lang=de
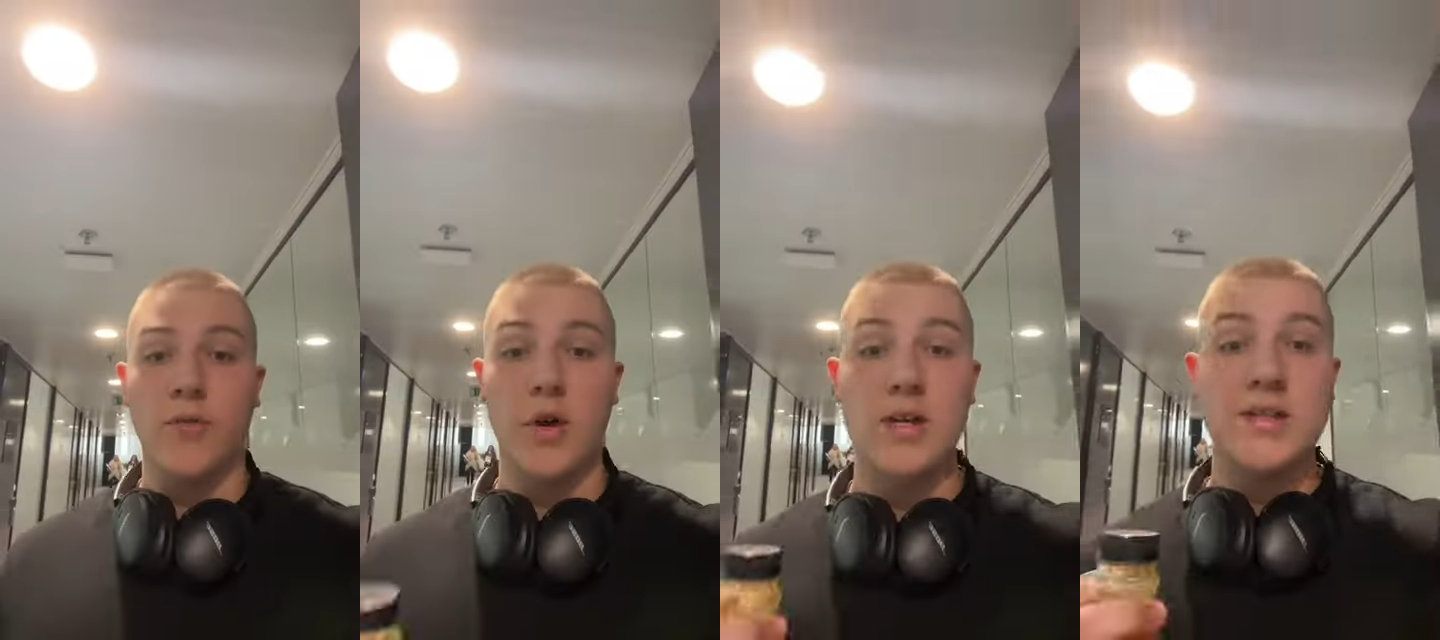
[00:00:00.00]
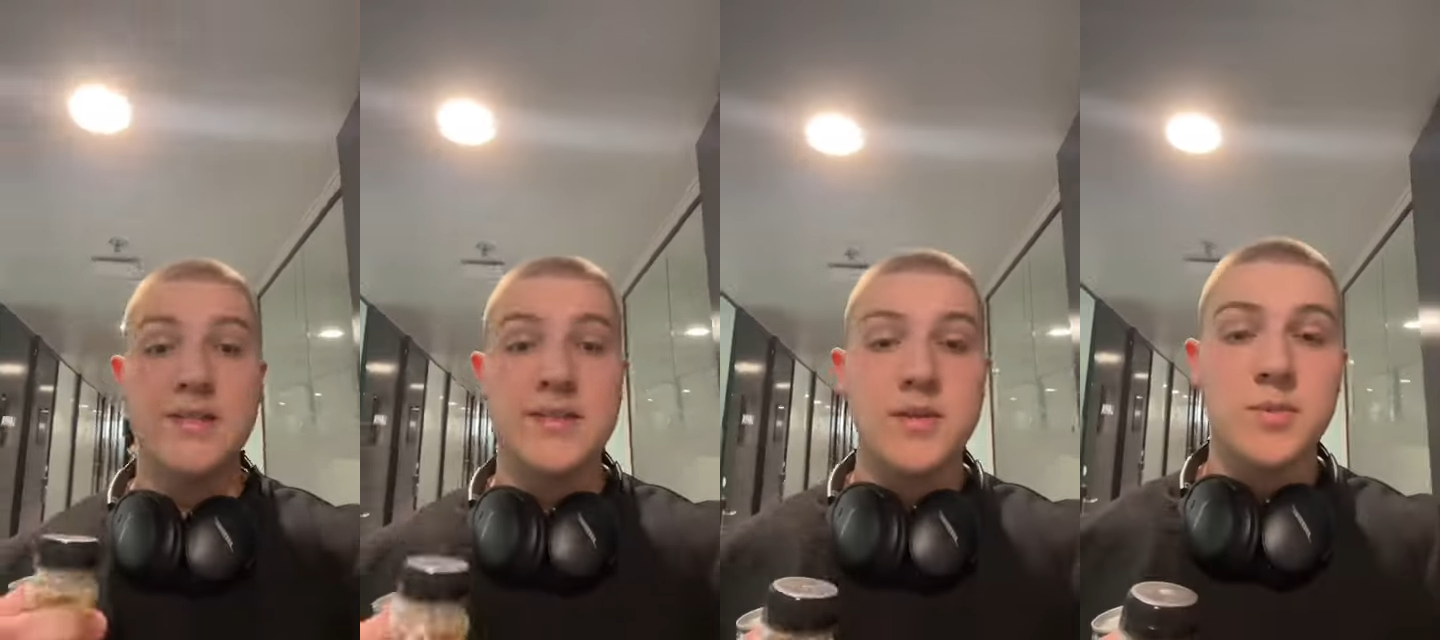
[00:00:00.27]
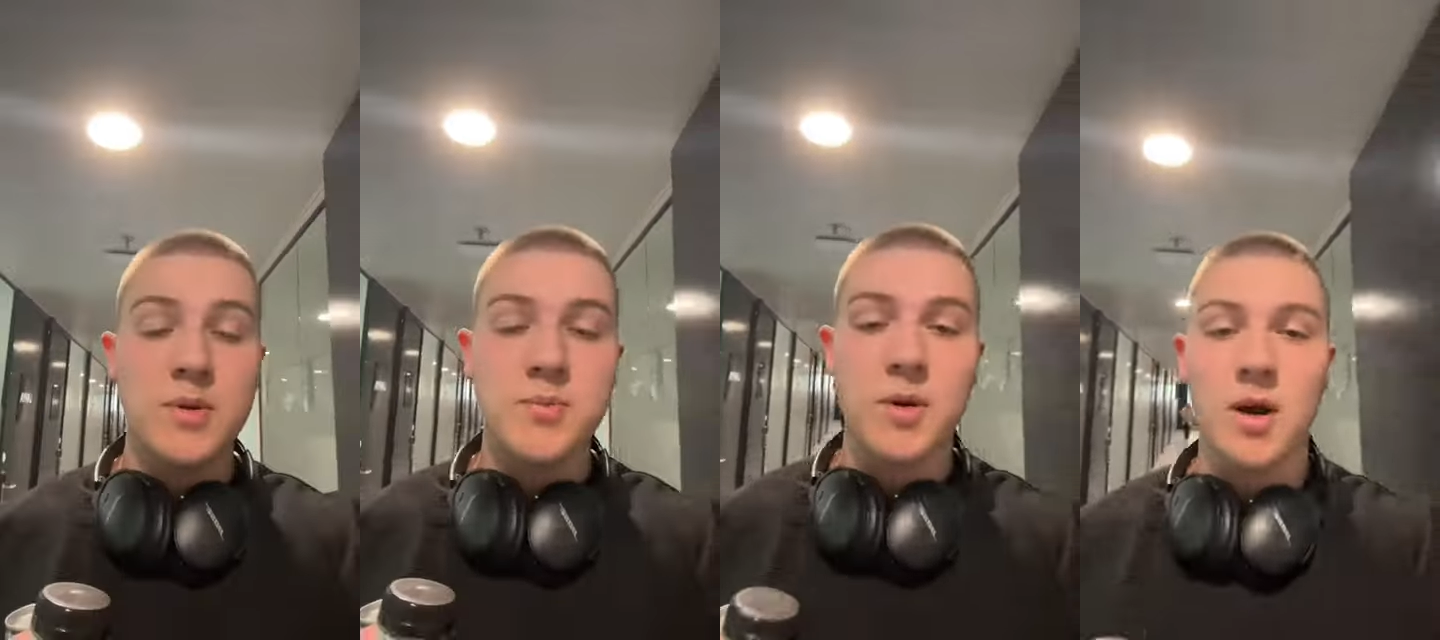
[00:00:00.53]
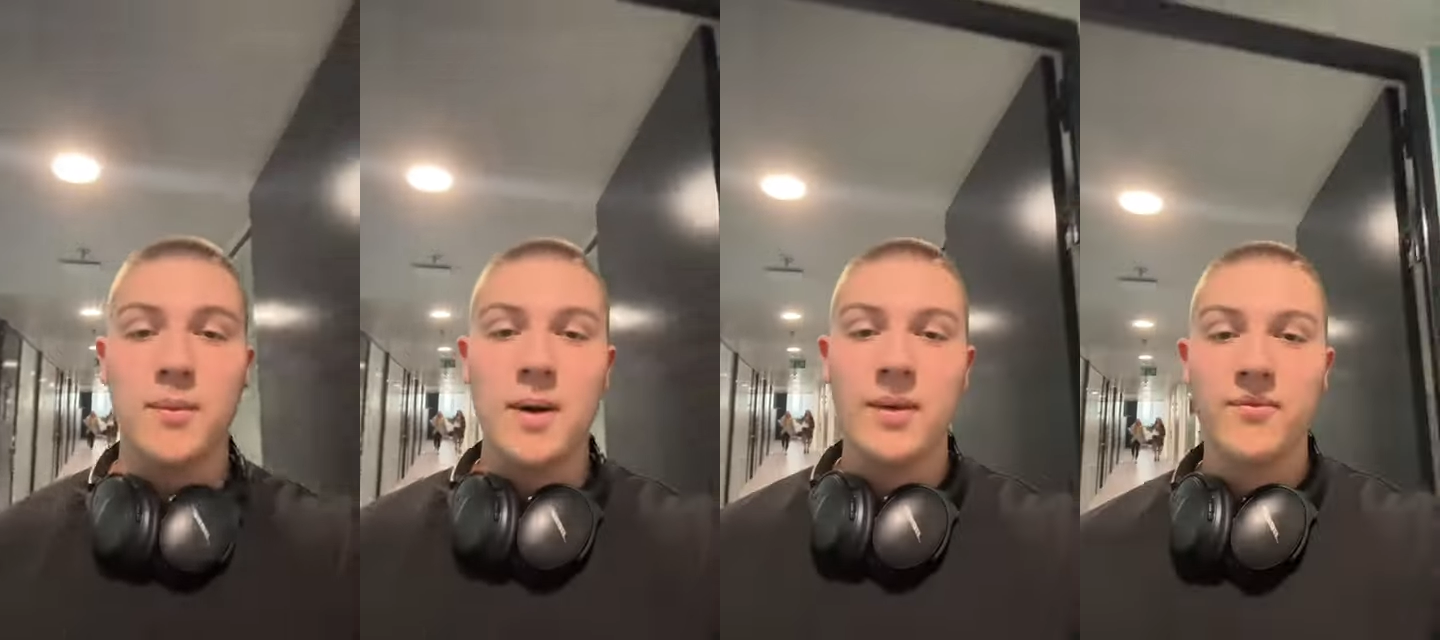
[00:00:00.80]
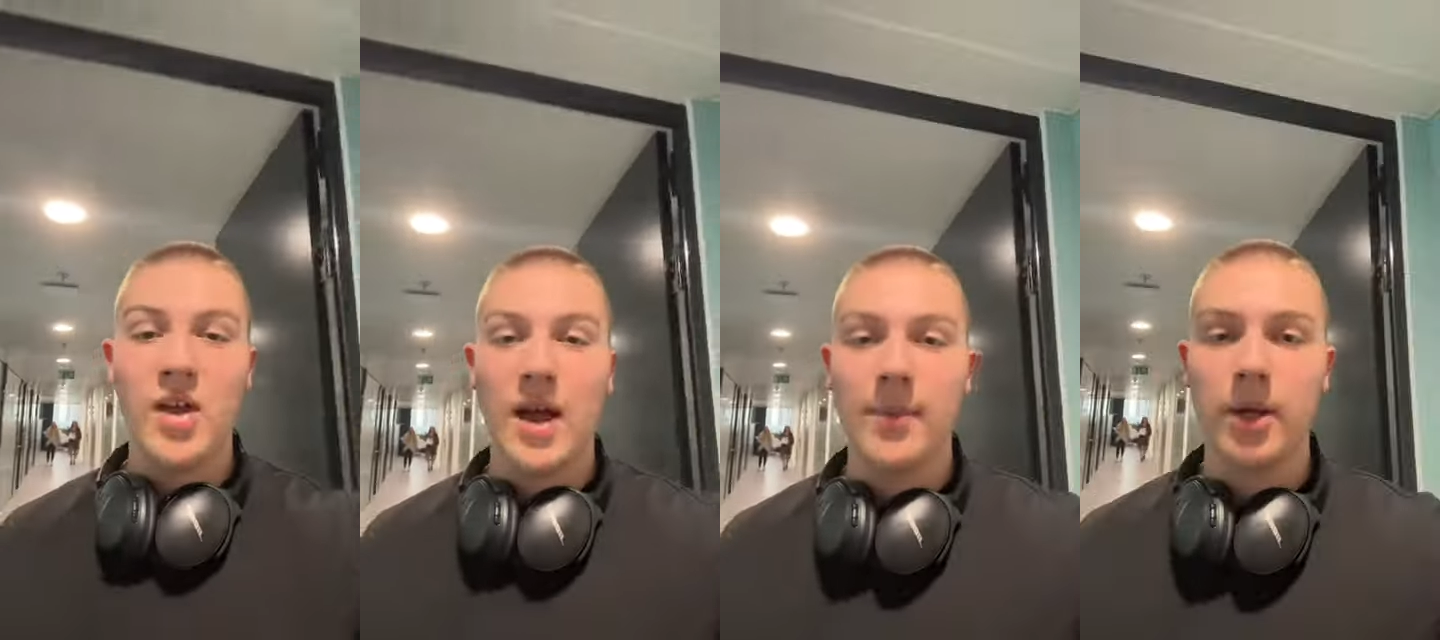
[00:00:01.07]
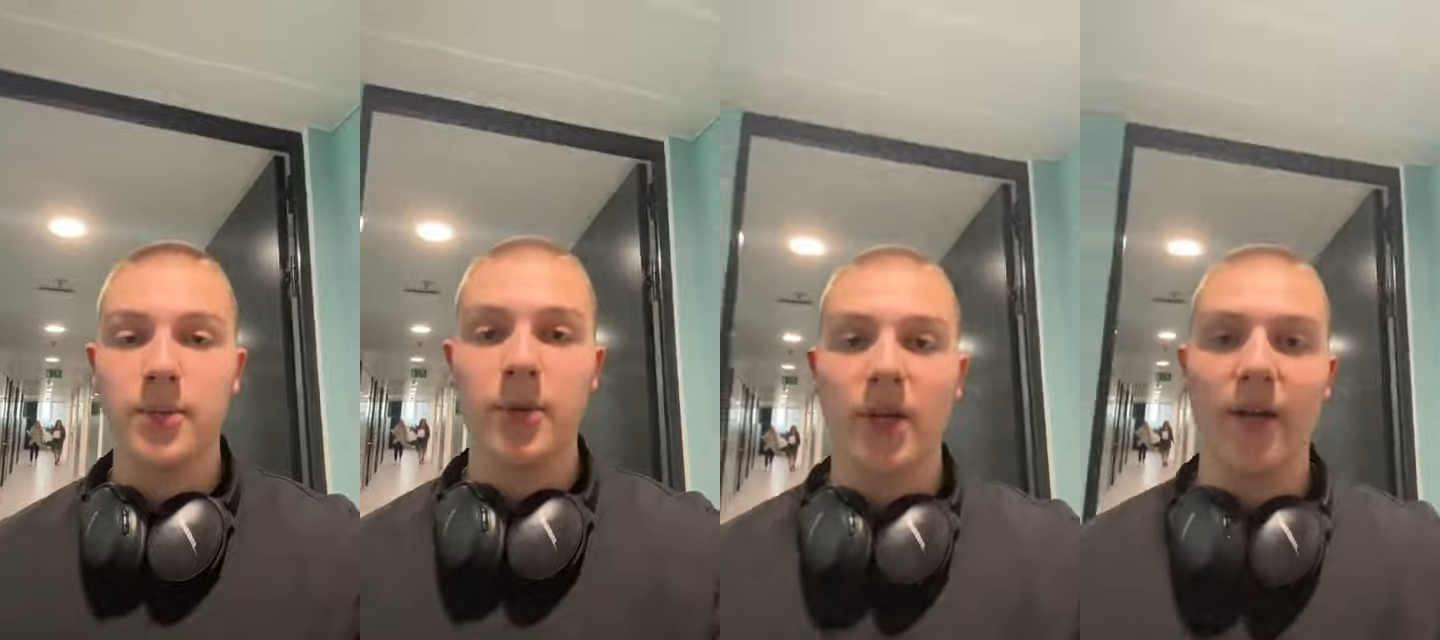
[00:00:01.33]
alle, die es nicht mitbekommen haben, wir
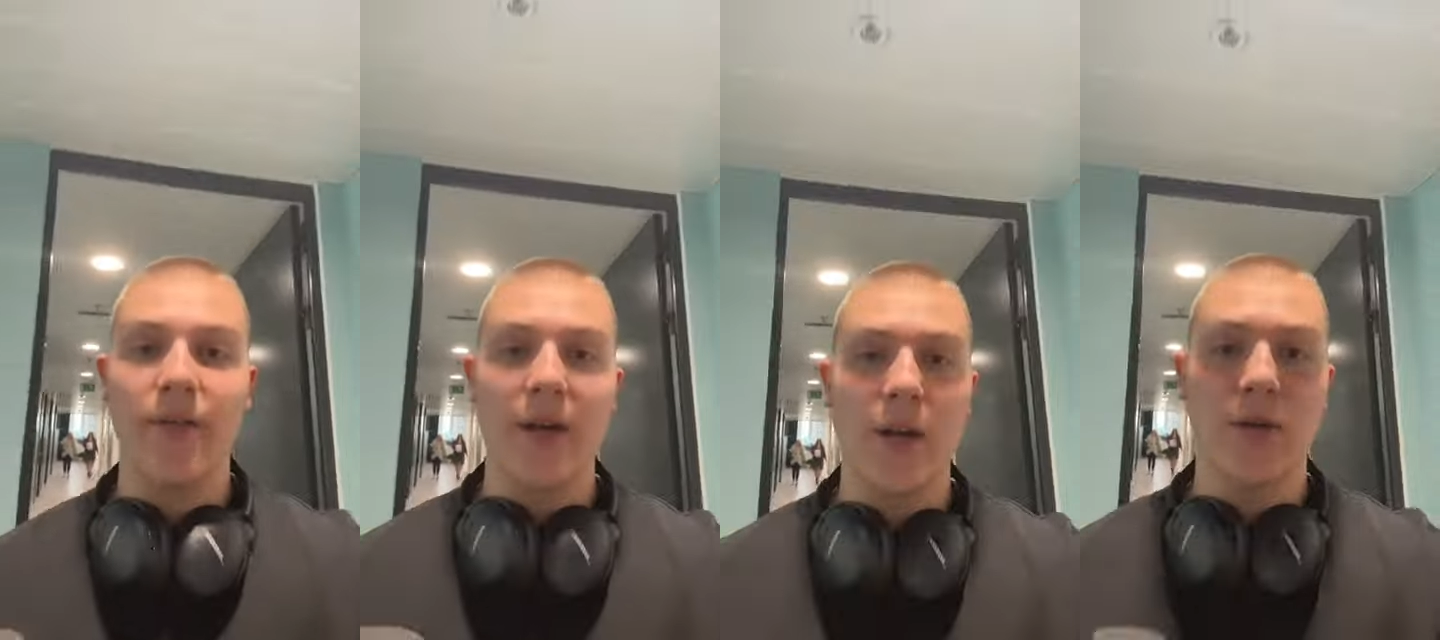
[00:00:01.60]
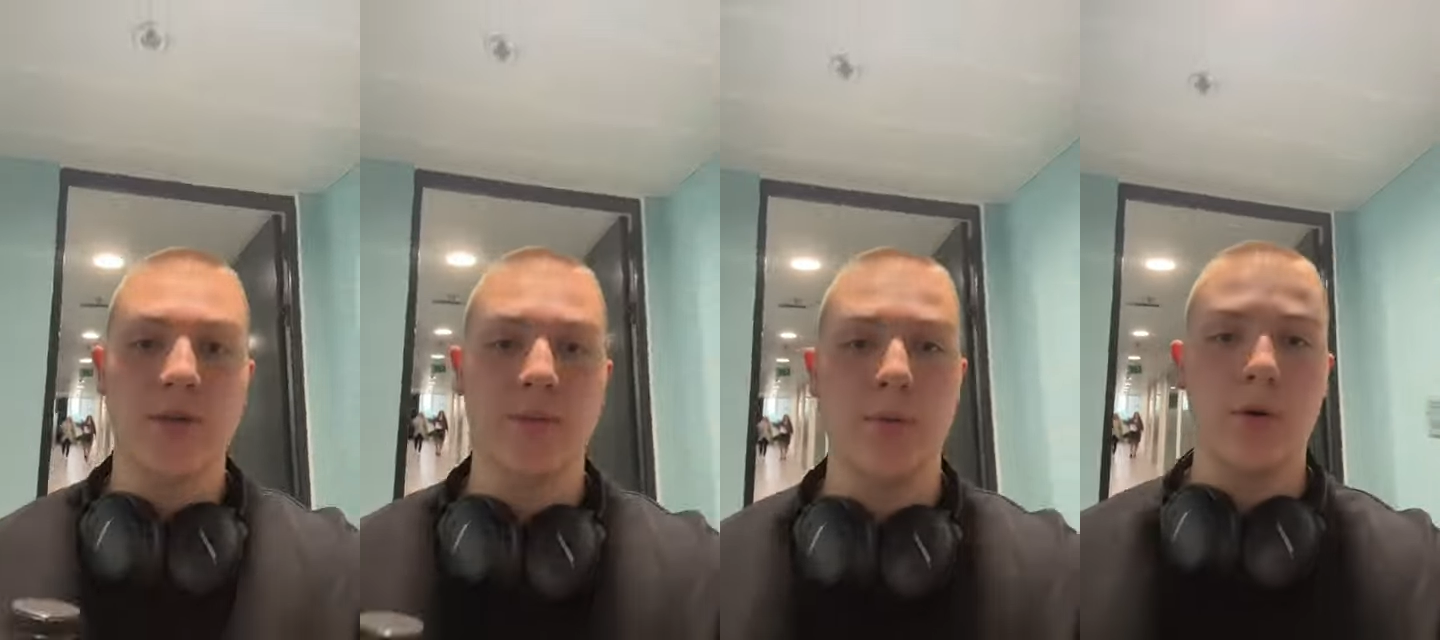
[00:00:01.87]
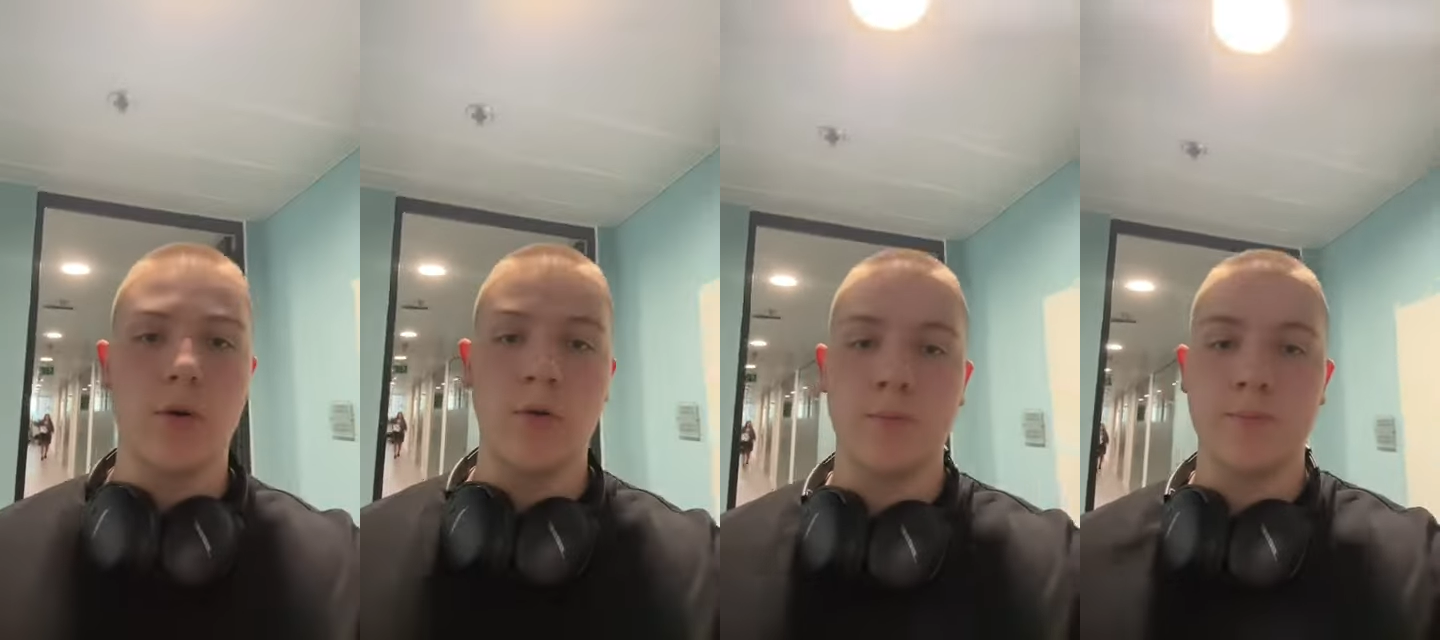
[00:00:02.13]
arbeiten mittlerweile aus dem Büro.